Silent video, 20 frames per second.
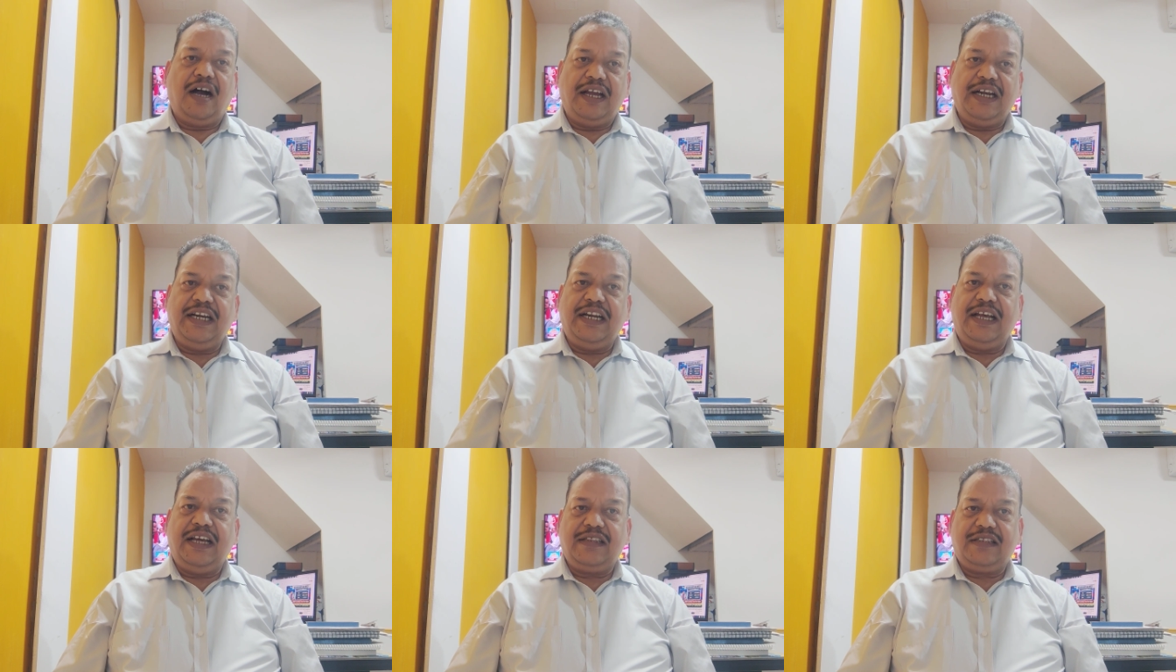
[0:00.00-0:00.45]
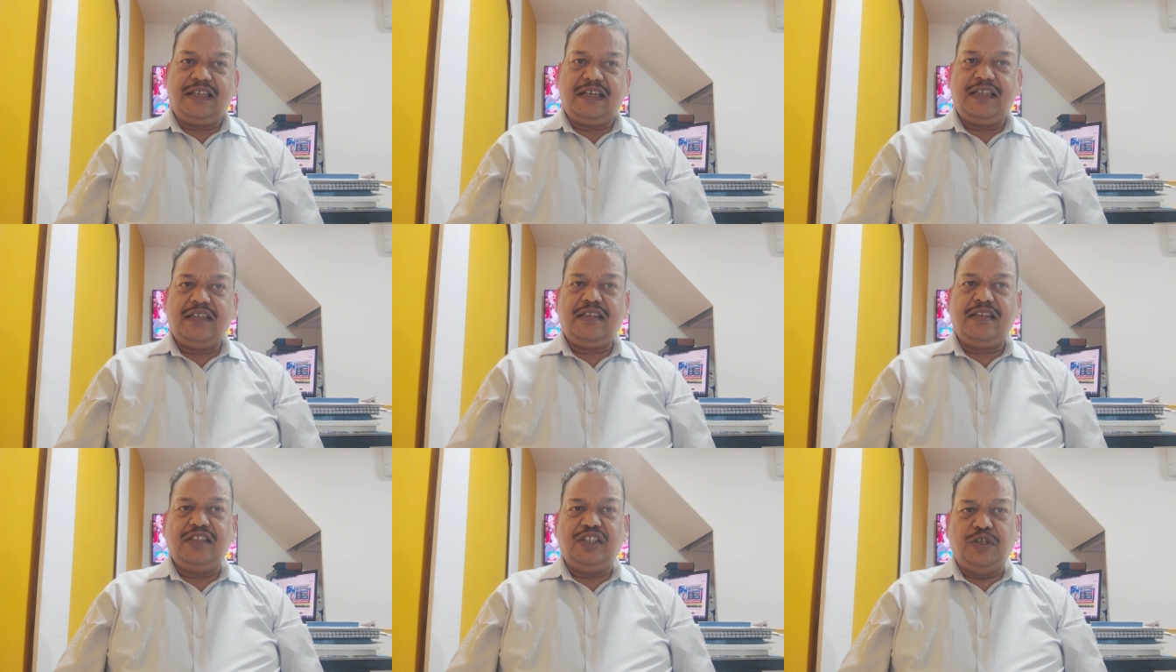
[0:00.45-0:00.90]
अन्य
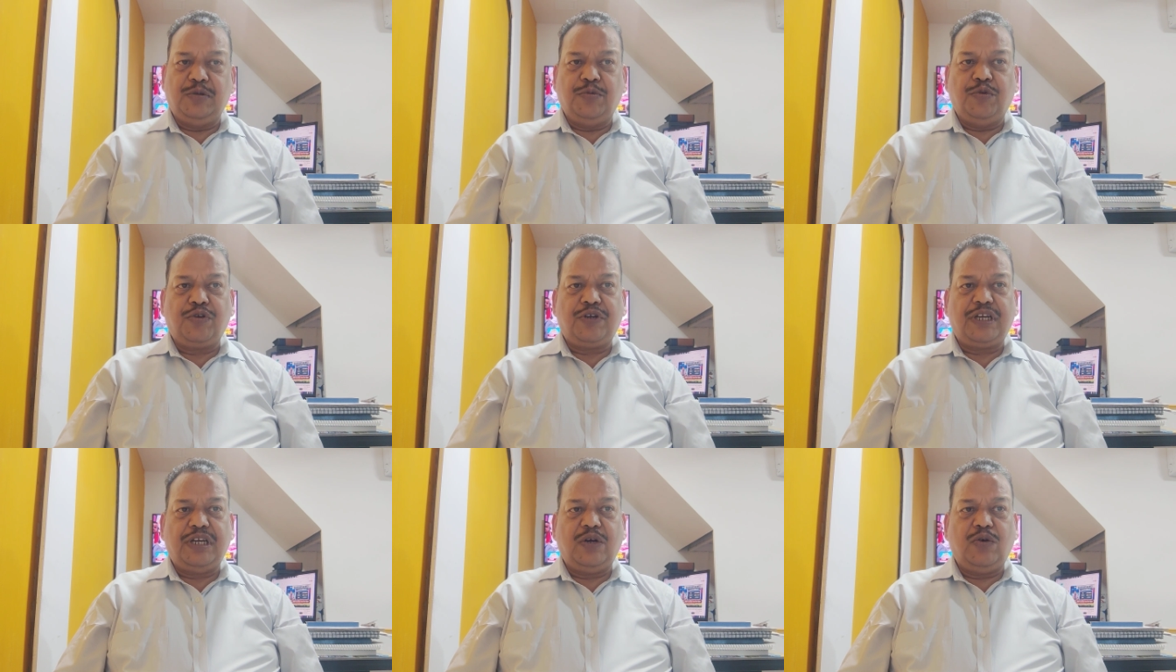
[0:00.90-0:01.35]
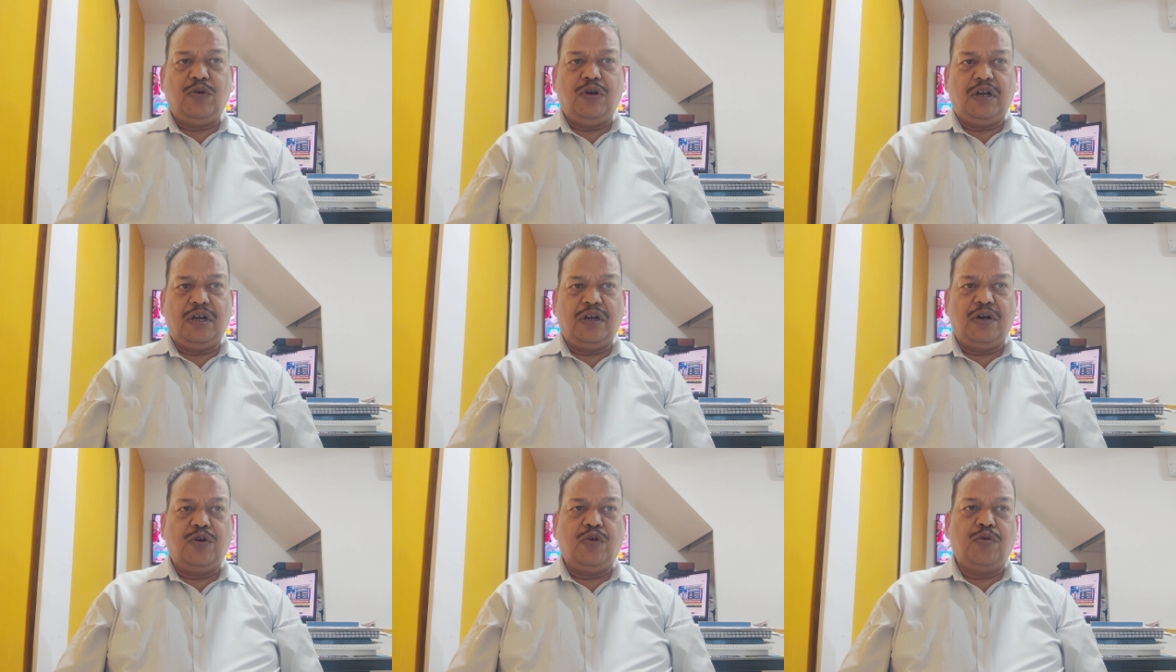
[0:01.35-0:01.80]
यातायात नियमों के
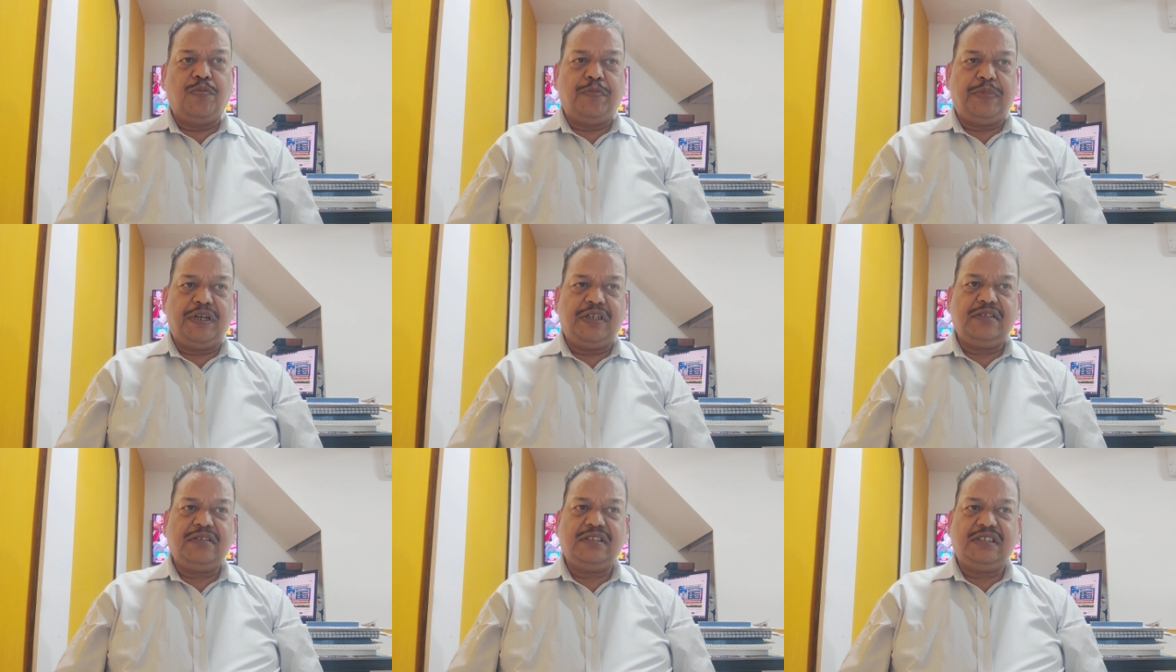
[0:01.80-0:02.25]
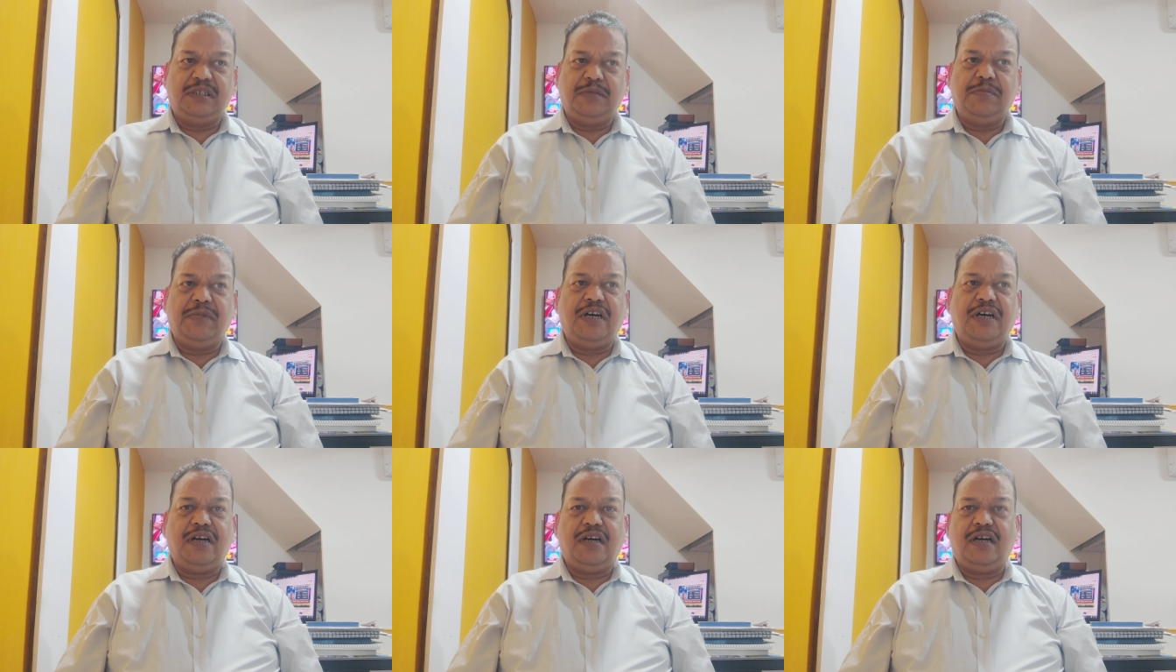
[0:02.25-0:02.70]
उल्लंघनों पर
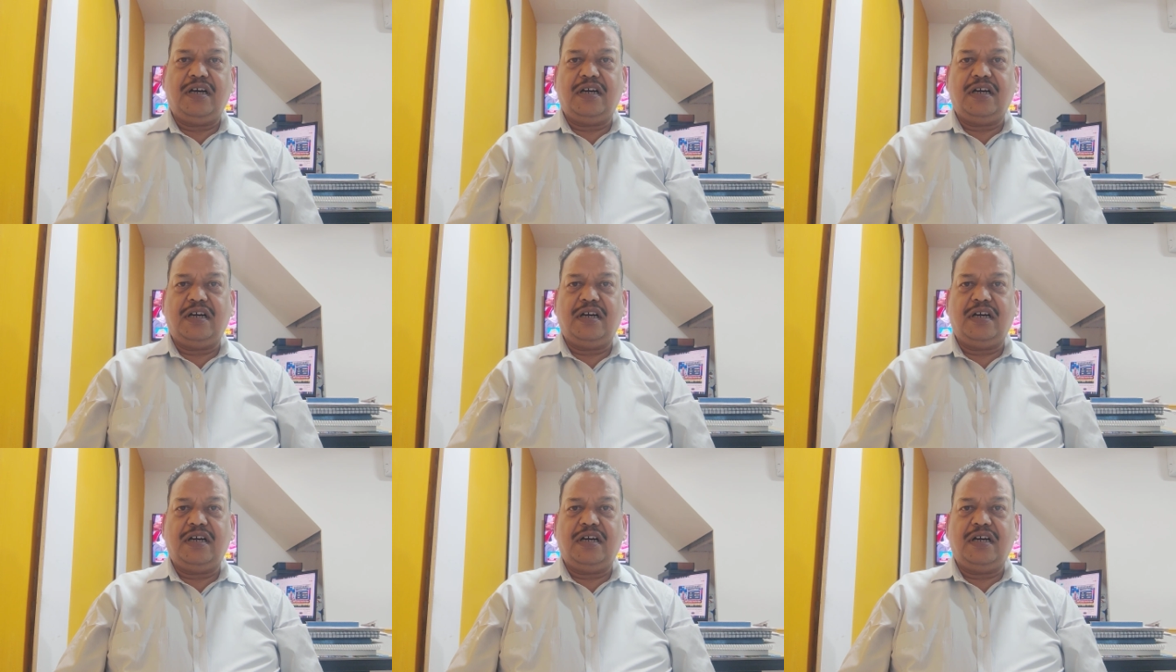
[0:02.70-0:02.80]
सीमा